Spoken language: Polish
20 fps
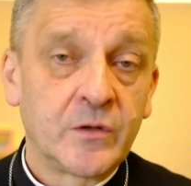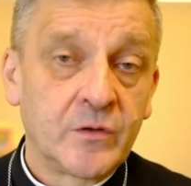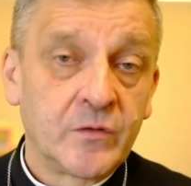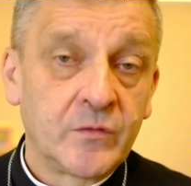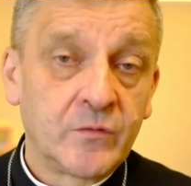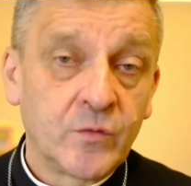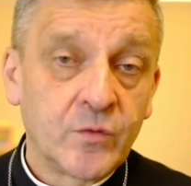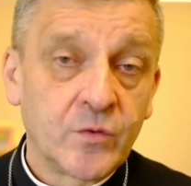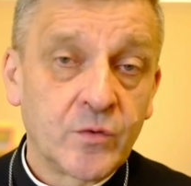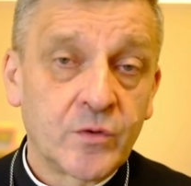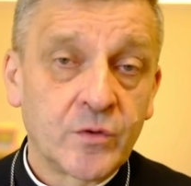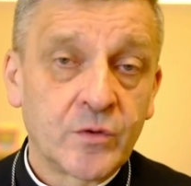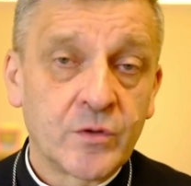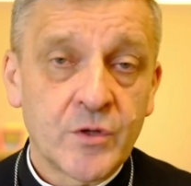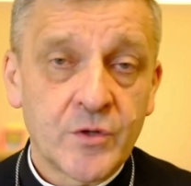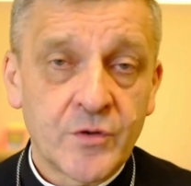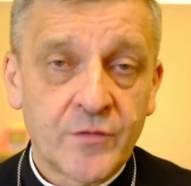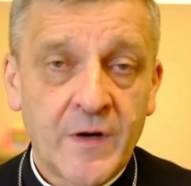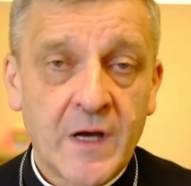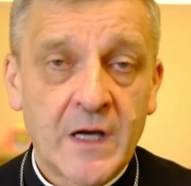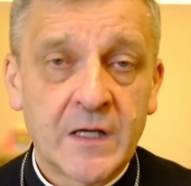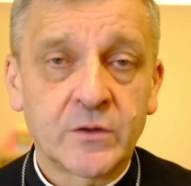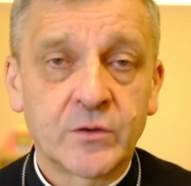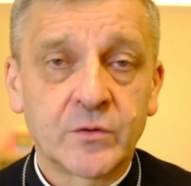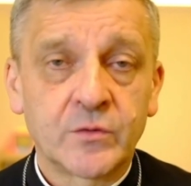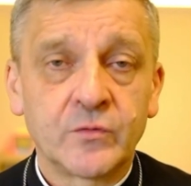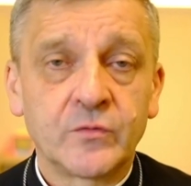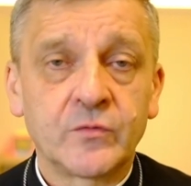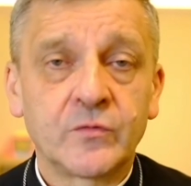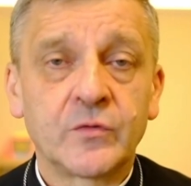dwóch
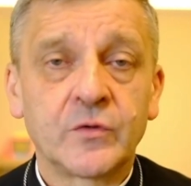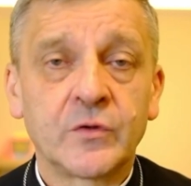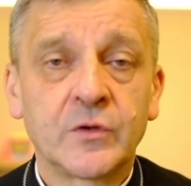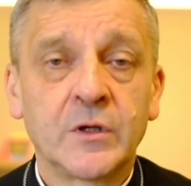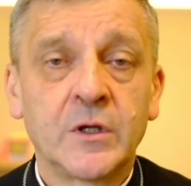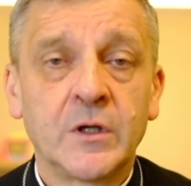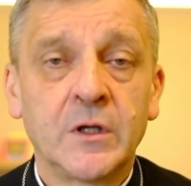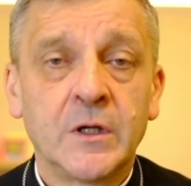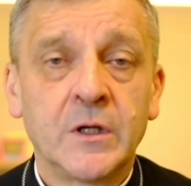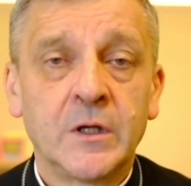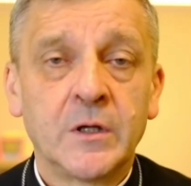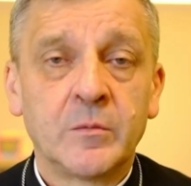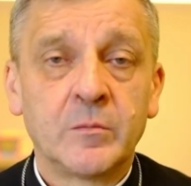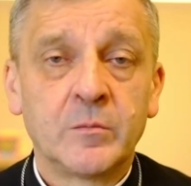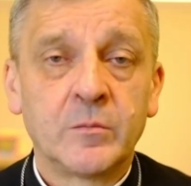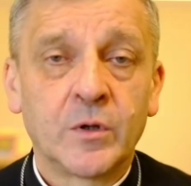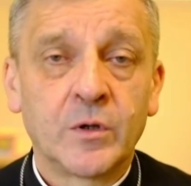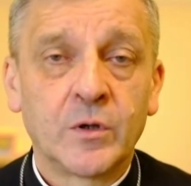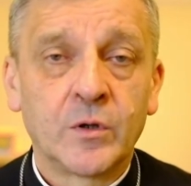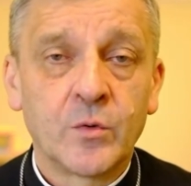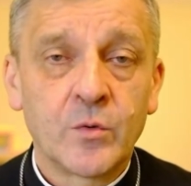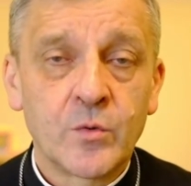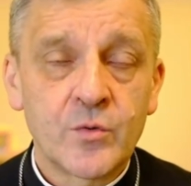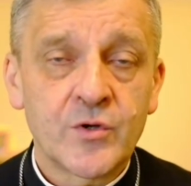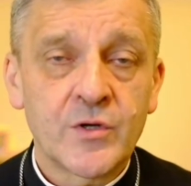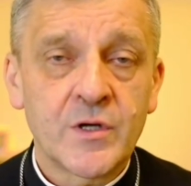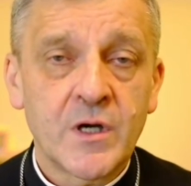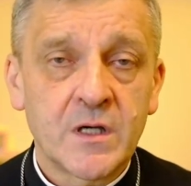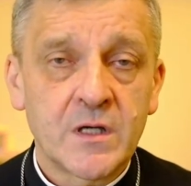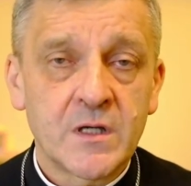światów, bo
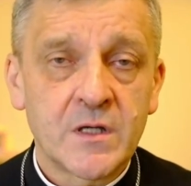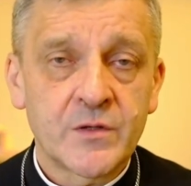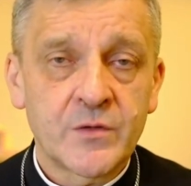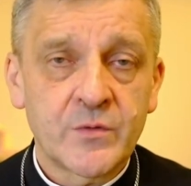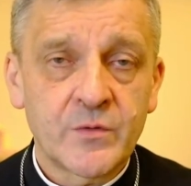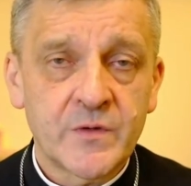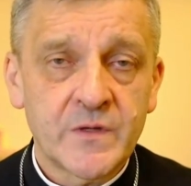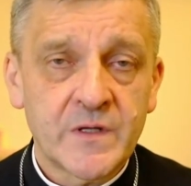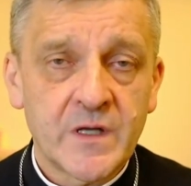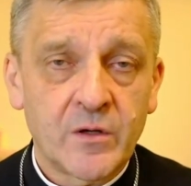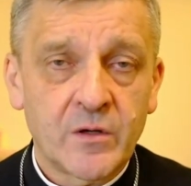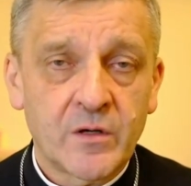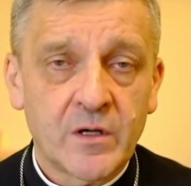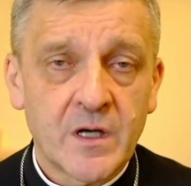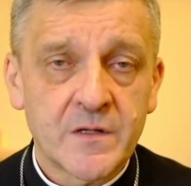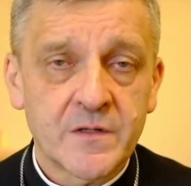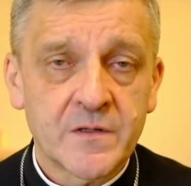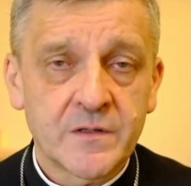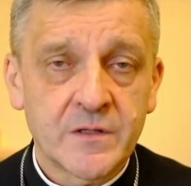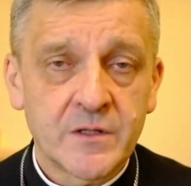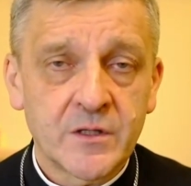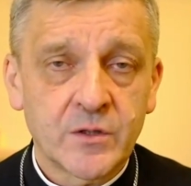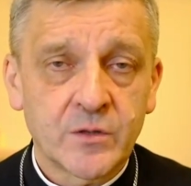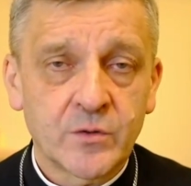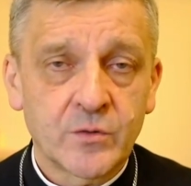ucznia Jezusa oraz tych,